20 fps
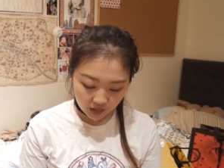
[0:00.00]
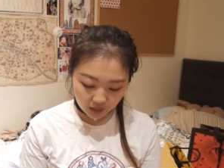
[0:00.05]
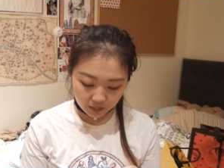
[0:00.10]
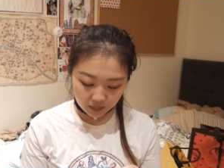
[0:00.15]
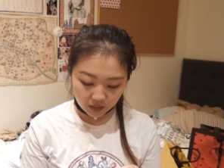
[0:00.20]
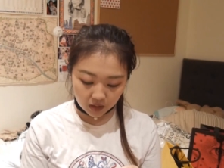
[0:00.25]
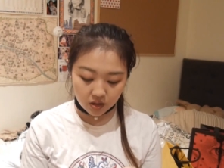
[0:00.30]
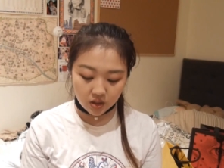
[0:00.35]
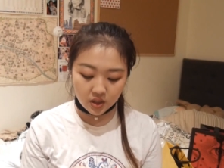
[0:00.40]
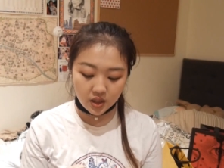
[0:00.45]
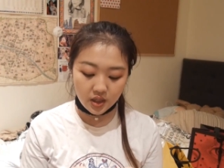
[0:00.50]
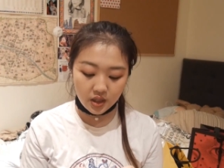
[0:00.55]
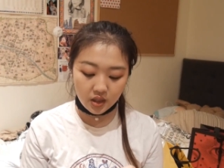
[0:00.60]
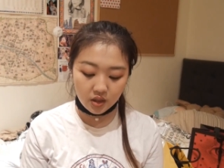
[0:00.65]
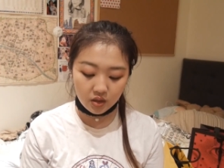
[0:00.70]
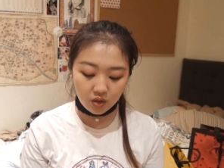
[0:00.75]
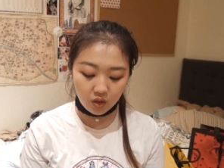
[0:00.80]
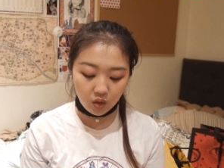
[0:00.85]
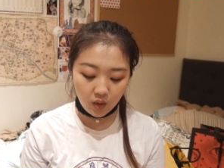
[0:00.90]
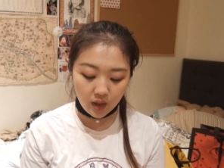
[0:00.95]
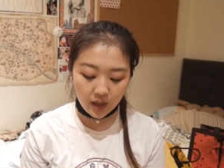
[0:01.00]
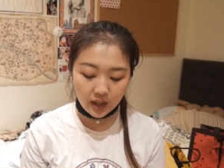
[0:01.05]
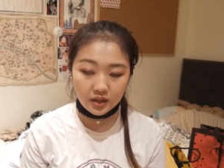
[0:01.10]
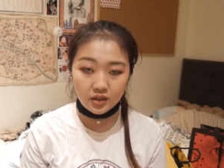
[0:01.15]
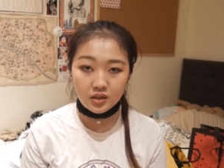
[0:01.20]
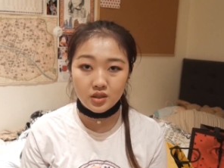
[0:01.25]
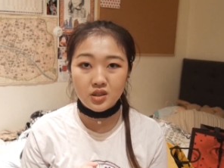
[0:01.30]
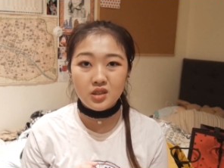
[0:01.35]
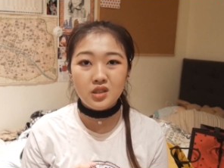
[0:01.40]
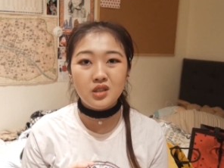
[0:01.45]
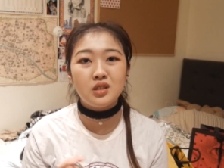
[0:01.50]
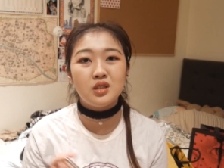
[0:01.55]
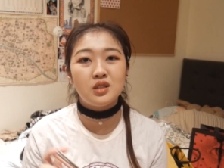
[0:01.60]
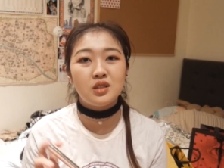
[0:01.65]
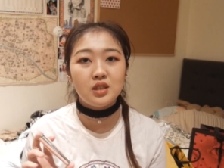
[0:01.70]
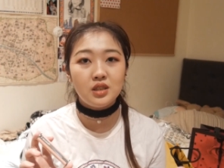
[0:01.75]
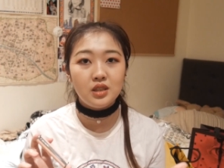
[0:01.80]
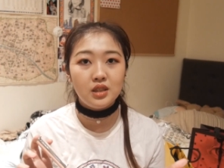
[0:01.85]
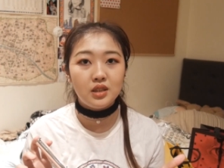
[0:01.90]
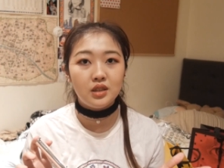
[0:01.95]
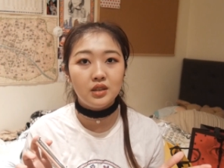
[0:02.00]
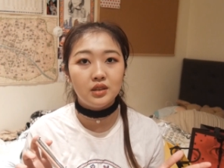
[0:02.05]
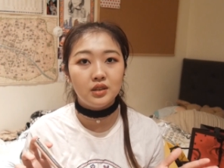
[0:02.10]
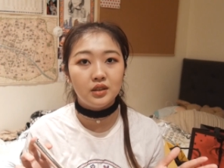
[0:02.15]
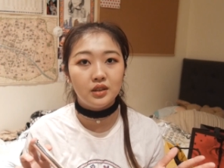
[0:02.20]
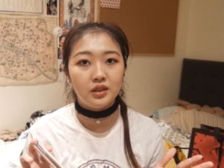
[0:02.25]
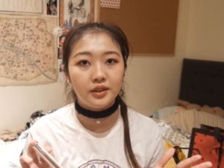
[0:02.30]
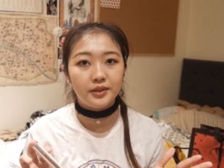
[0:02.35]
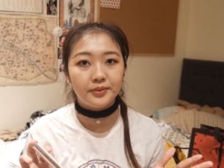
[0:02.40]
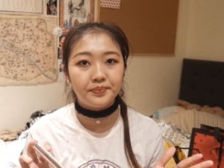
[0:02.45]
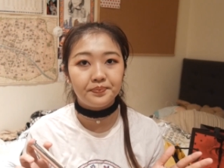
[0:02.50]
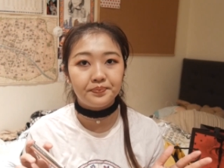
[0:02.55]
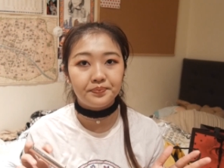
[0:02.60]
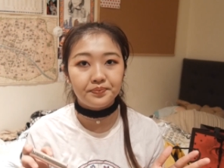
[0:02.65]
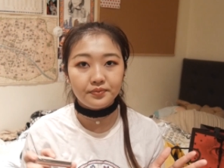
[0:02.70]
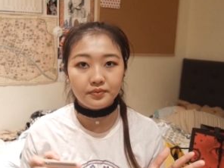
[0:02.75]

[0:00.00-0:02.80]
那么这个的话呢，其实是一个